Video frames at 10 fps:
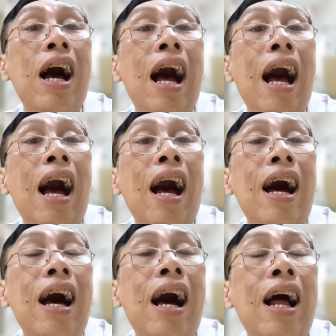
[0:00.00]
à,
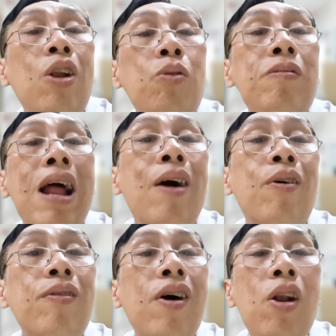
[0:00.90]
à lúc
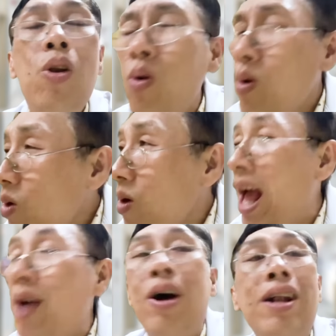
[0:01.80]
nào cũng có luôn
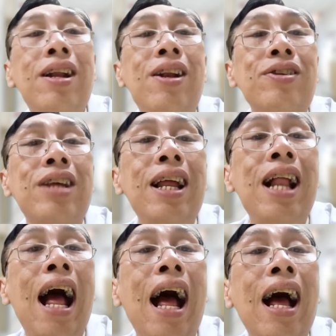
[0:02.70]
luôn hai quá trình nó
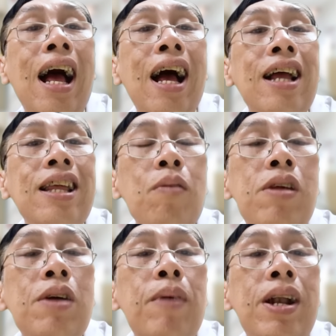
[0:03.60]
xảy ra giống
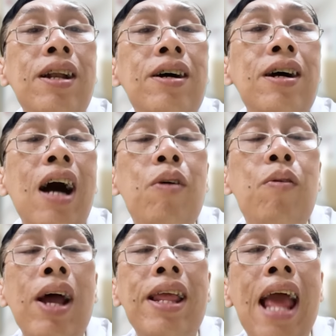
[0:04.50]
như bình thường ở
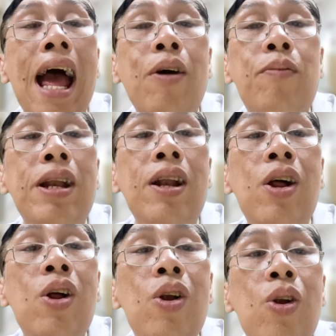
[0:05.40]
ngoài da của mình
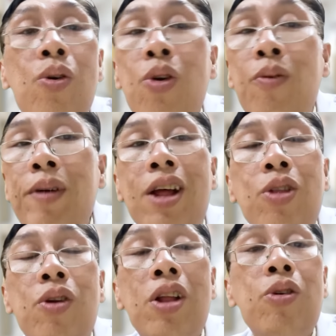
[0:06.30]
luôn luôn bây giờ
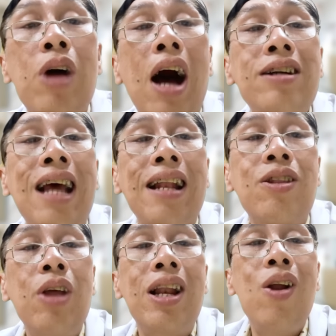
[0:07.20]
tôi nói tôi ở sạch
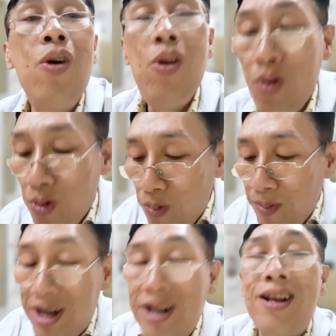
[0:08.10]
tuyệt đối luôn
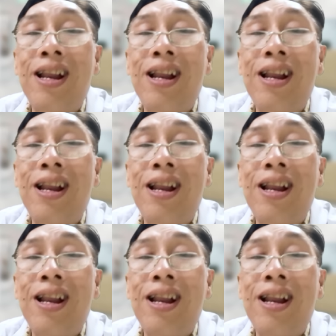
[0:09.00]
luôn mình